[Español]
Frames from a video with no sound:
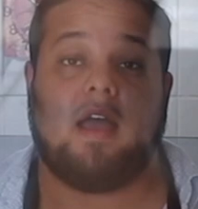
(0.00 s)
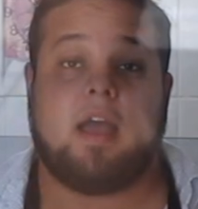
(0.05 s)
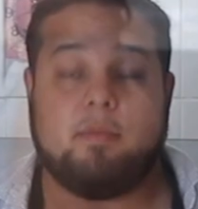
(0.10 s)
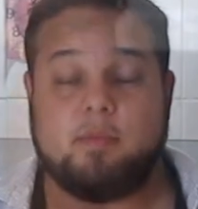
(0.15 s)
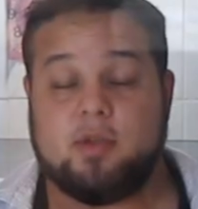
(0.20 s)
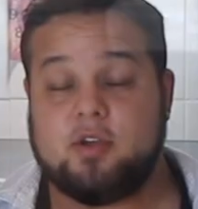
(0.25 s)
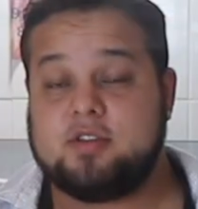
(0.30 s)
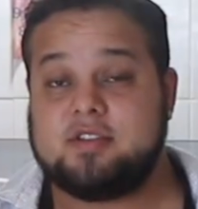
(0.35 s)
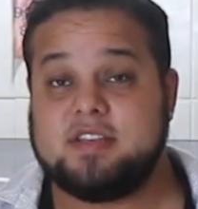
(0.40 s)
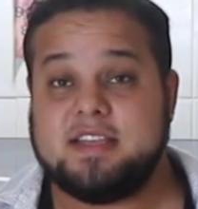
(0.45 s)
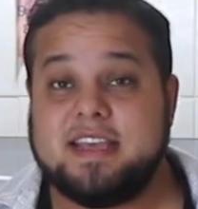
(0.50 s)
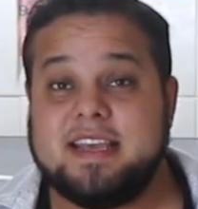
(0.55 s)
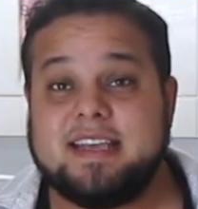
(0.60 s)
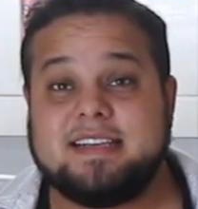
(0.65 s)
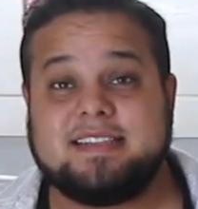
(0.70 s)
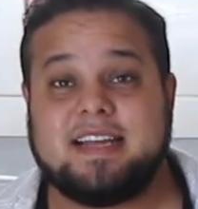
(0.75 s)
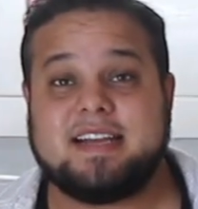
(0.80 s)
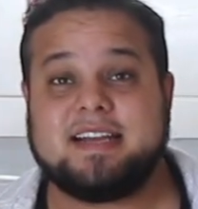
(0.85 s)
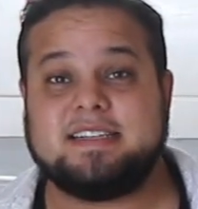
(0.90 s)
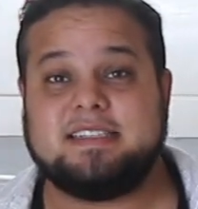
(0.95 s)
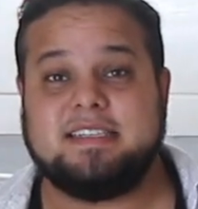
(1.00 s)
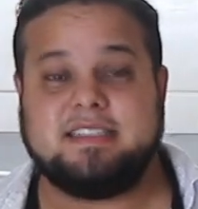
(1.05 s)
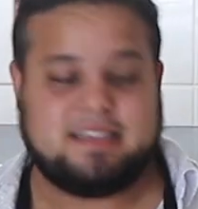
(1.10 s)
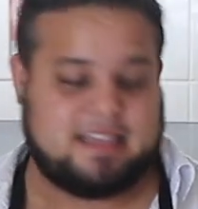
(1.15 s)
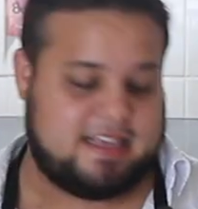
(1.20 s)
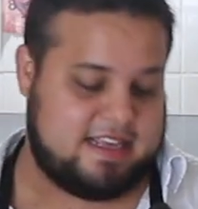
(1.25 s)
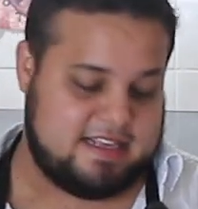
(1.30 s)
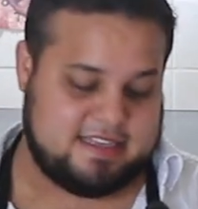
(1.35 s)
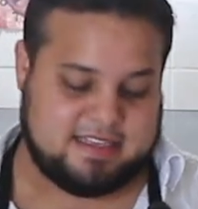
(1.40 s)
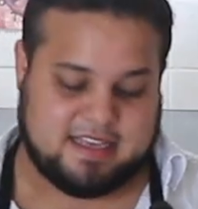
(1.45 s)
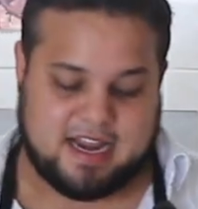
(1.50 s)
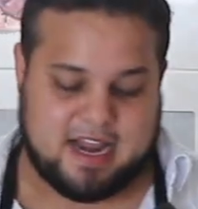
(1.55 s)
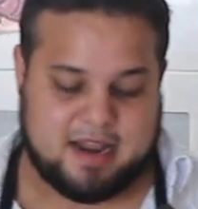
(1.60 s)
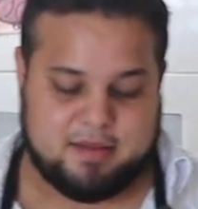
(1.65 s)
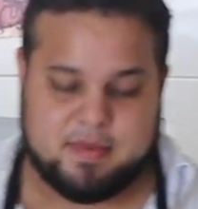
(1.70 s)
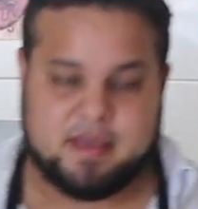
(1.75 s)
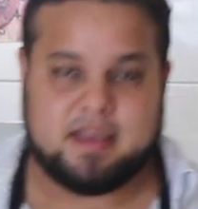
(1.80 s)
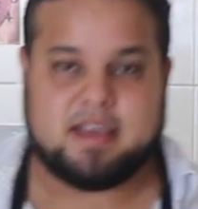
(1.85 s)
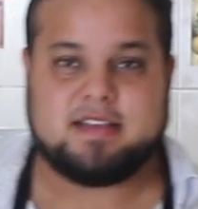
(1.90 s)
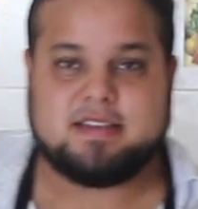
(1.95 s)
Amigos, y esta receta, es,
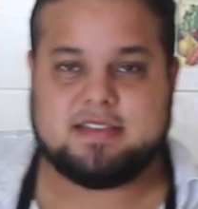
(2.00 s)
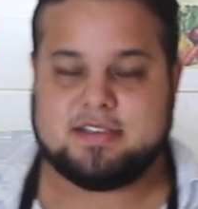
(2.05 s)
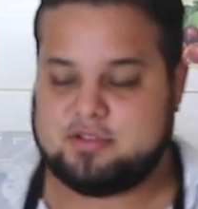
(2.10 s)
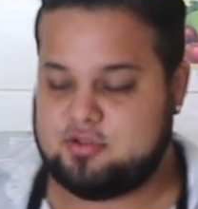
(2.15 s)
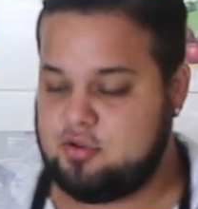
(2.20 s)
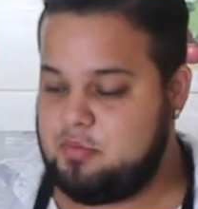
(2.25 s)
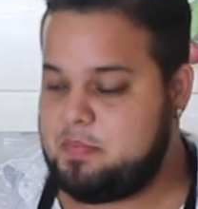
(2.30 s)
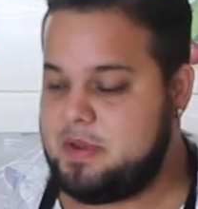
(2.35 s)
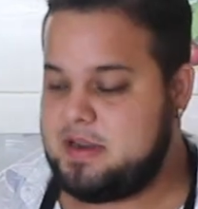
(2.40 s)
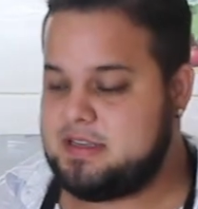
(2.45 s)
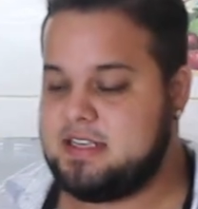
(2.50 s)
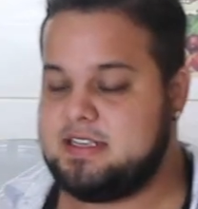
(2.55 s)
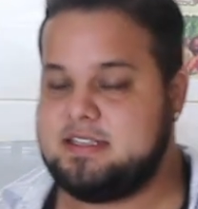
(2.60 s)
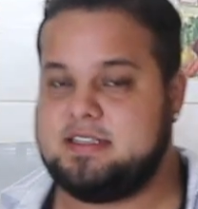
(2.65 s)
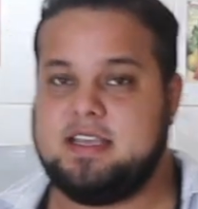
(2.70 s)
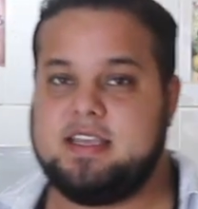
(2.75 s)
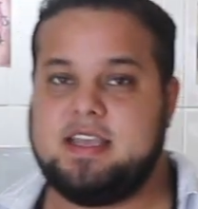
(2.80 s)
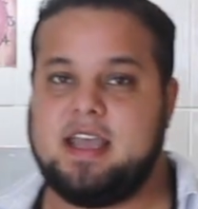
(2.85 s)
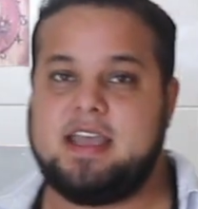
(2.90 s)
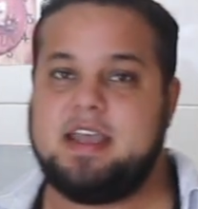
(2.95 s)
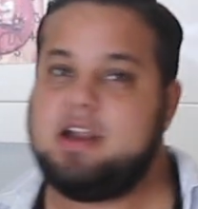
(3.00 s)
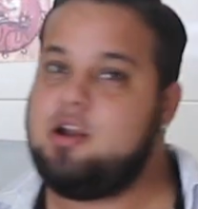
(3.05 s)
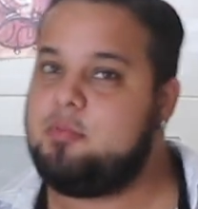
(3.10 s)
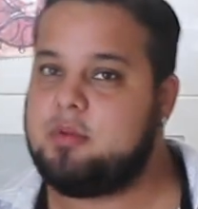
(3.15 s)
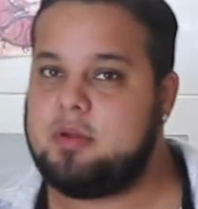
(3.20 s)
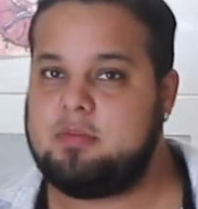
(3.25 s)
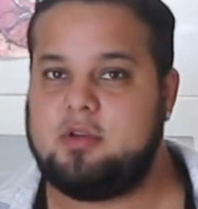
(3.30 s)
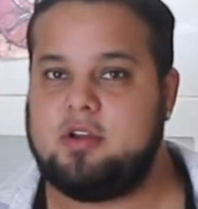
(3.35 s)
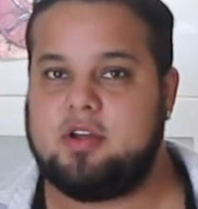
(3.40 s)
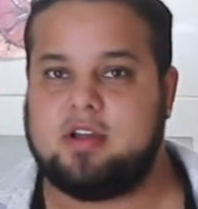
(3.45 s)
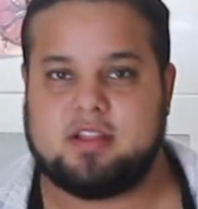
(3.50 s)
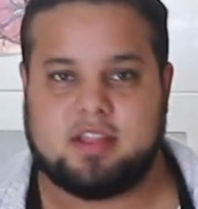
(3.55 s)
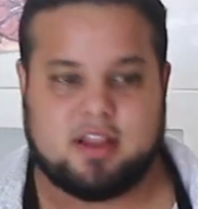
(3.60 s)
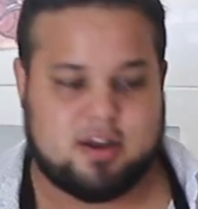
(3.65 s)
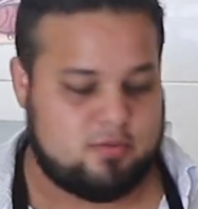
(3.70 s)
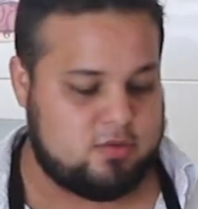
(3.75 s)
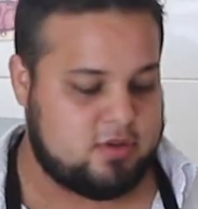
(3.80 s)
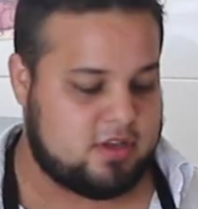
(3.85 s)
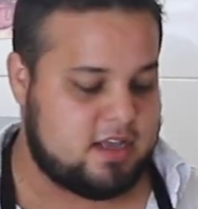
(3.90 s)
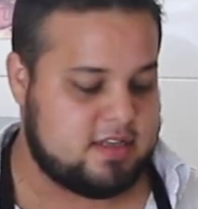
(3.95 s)
créanme que es súper sencilla y lo primero que
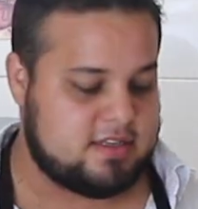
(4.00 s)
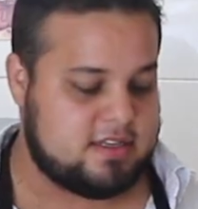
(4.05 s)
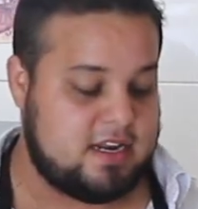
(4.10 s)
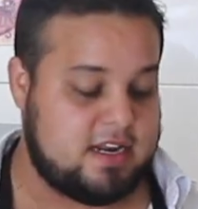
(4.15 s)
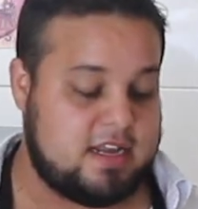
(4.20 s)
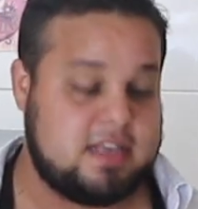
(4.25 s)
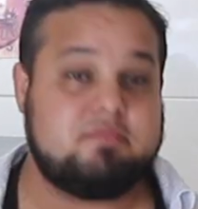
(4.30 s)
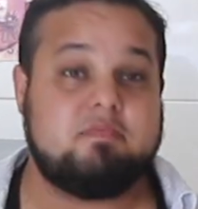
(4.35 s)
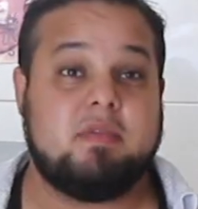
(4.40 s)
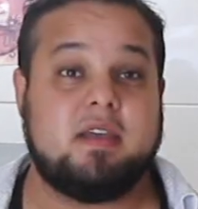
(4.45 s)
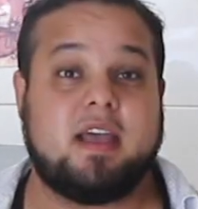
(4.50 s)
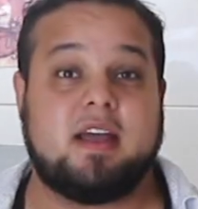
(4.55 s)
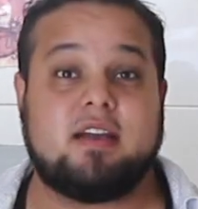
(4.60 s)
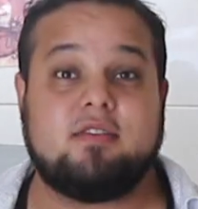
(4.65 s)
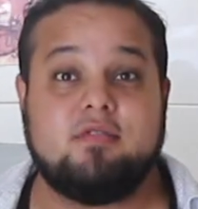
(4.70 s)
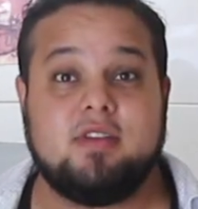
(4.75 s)
tenemos que hacer es picar